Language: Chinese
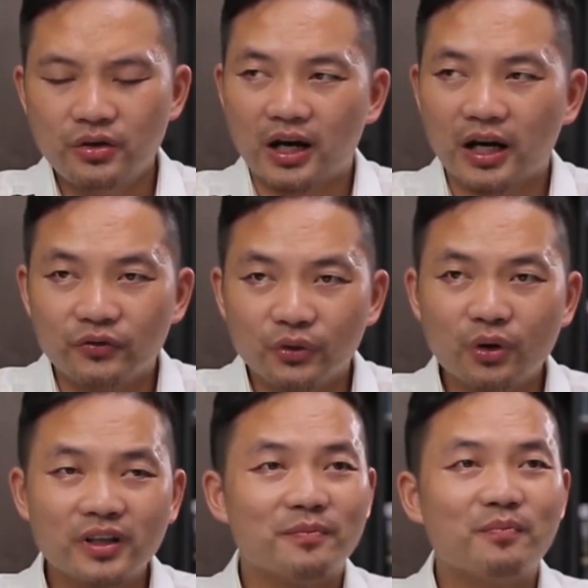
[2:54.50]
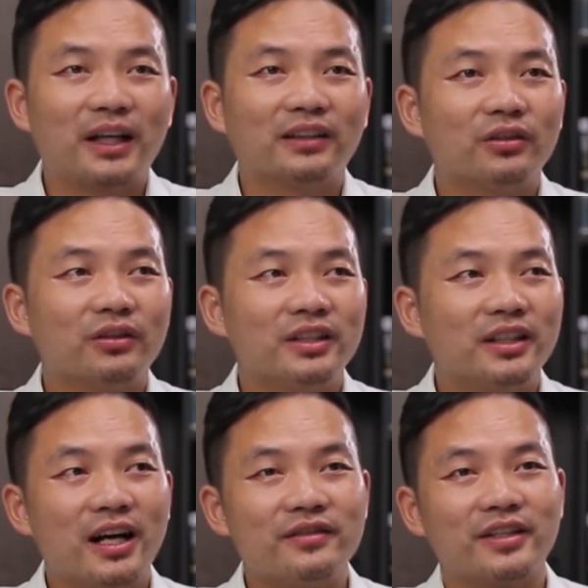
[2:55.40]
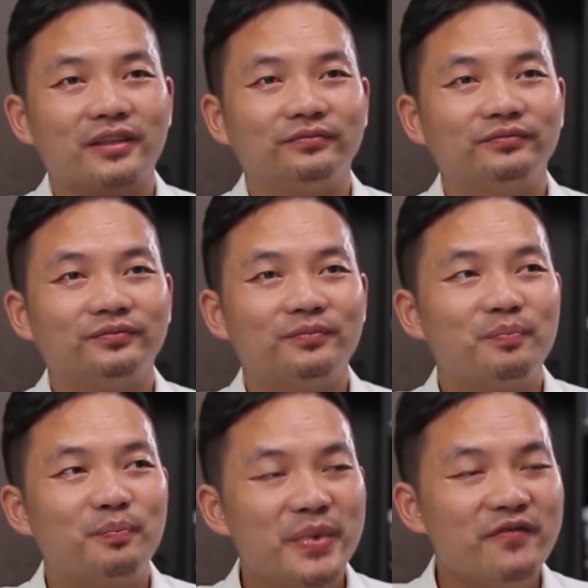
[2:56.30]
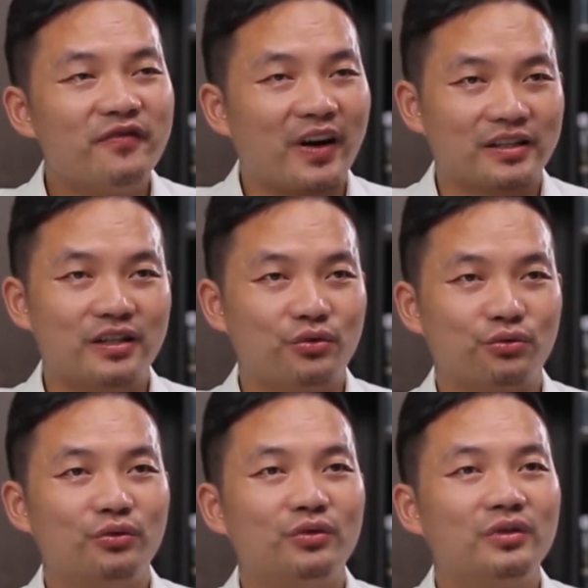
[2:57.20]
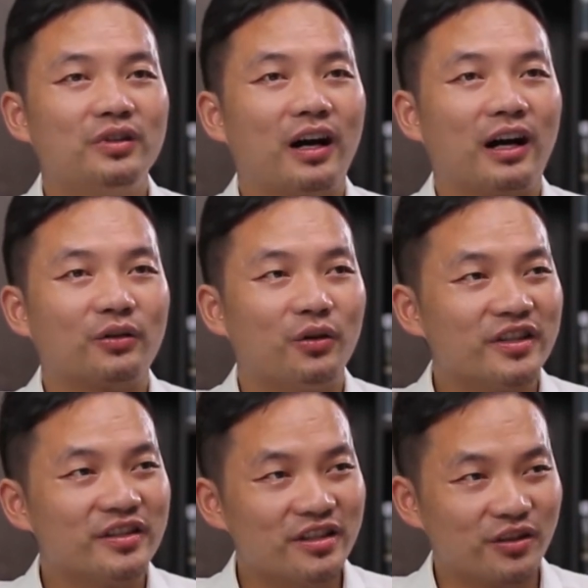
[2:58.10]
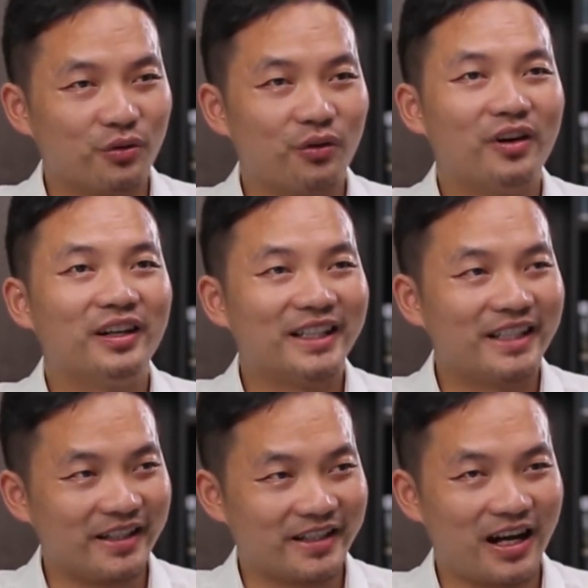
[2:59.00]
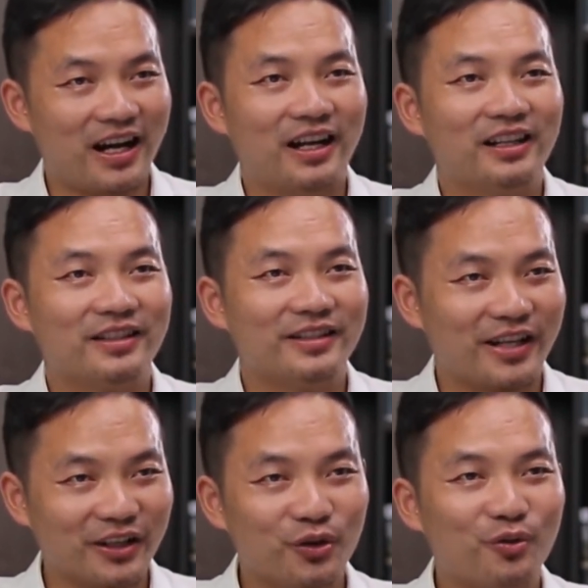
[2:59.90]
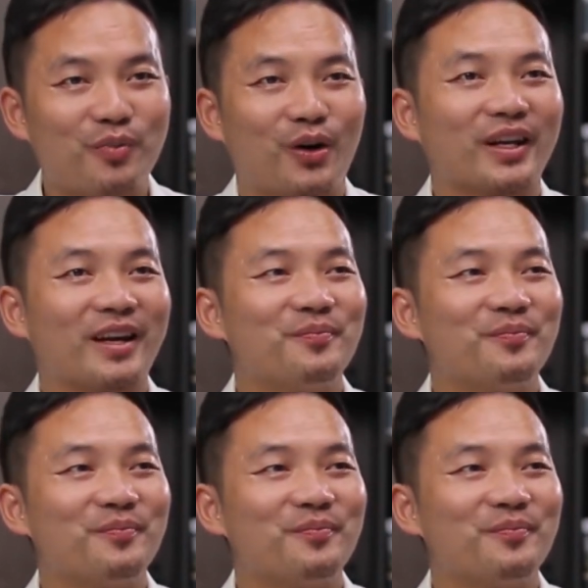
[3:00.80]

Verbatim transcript: 很多人把《道德经》看成兵法圣书。会治国理家成功宝典，